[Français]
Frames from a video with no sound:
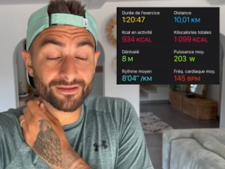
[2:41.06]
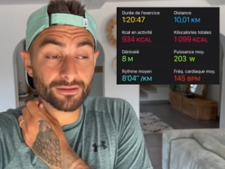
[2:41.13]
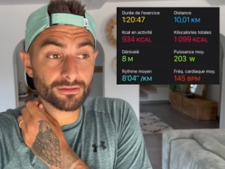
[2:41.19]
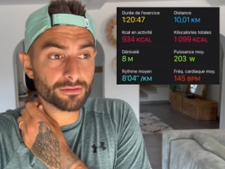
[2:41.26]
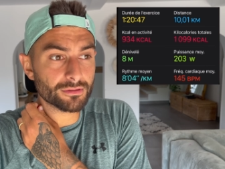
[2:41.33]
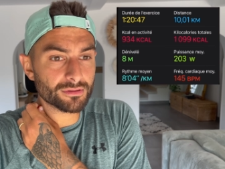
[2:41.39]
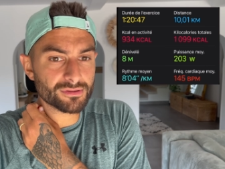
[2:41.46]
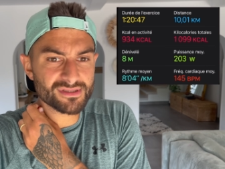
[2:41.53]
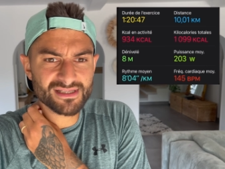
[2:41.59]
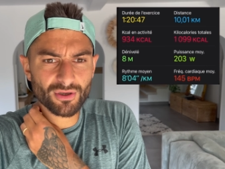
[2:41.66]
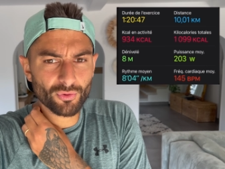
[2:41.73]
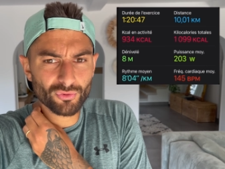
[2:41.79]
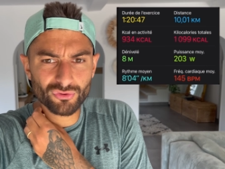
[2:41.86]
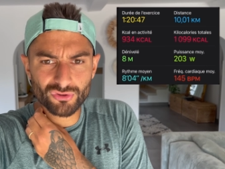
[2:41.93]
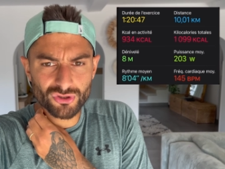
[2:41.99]

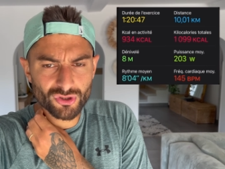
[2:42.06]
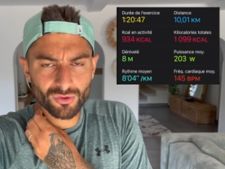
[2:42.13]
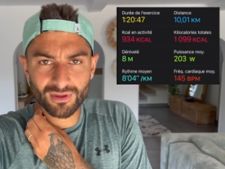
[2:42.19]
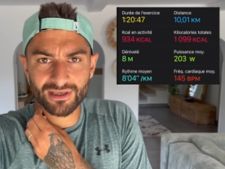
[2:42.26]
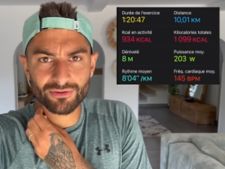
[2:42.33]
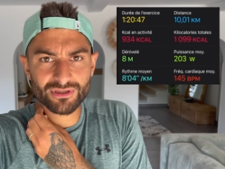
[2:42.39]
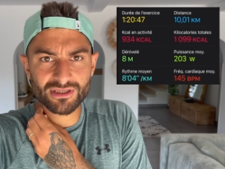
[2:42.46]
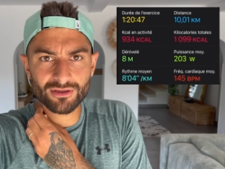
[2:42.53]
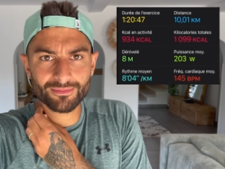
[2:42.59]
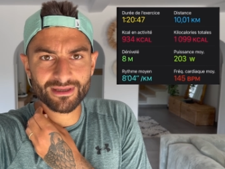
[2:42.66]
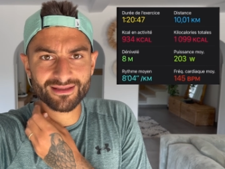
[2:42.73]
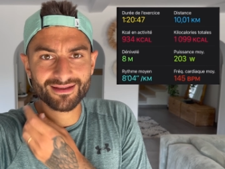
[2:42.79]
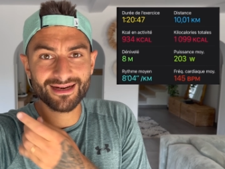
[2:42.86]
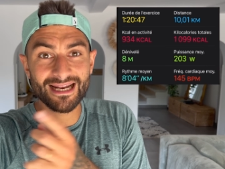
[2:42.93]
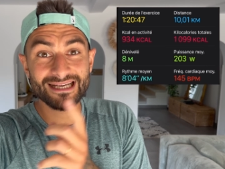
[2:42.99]
euh, je crois le kilomètre.
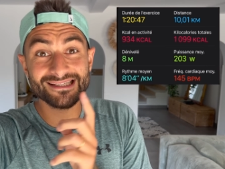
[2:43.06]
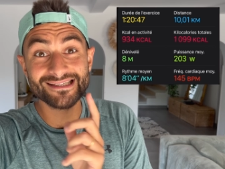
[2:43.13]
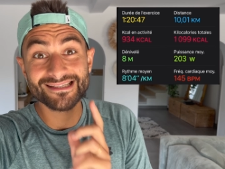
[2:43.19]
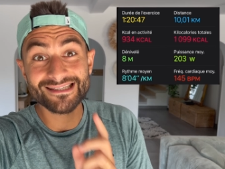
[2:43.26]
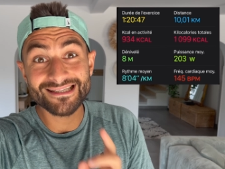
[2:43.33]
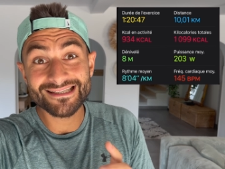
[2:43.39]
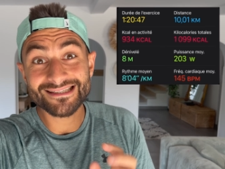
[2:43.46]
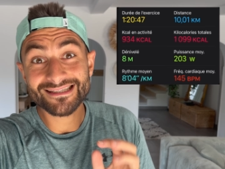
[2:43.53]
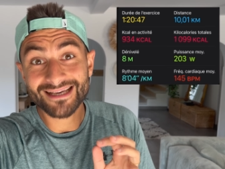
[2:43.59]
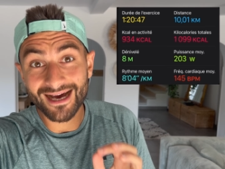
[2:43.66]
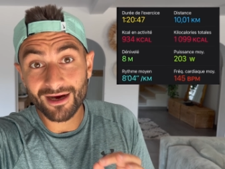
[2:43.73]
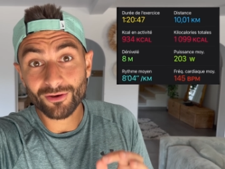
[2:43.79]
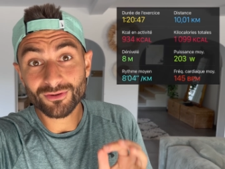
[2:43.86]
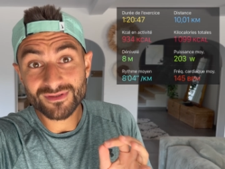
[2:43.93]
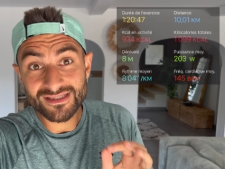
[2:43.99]
Là
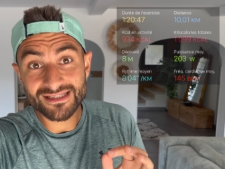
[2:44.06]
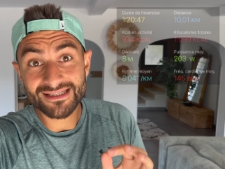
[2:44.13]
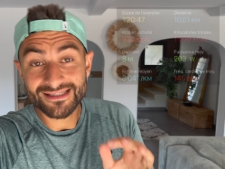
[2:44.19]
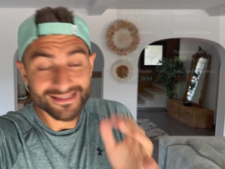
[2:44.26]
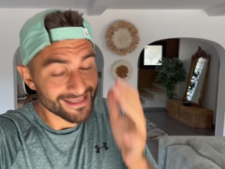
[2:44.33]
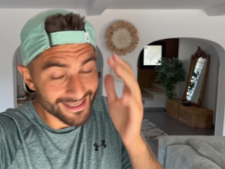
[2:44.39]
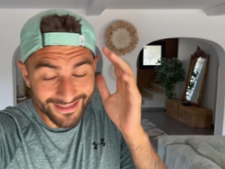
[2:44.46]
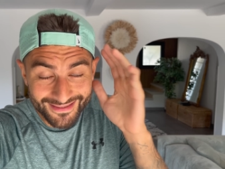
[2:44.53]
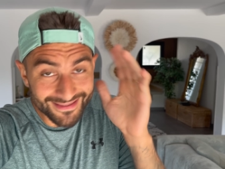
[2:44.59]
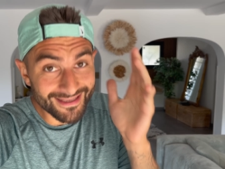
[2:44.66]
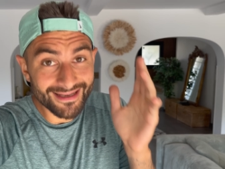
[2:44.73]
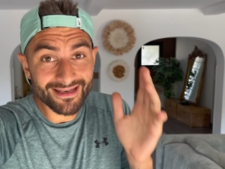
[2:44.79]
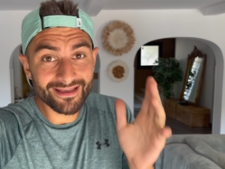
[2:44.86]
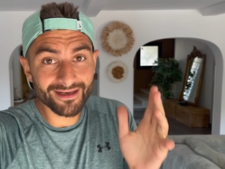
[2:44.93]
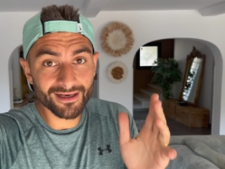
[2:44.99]
6,46, c'est un
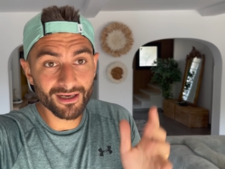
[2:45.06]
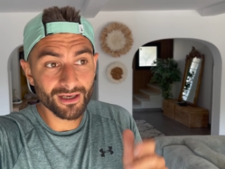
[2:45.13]
délire.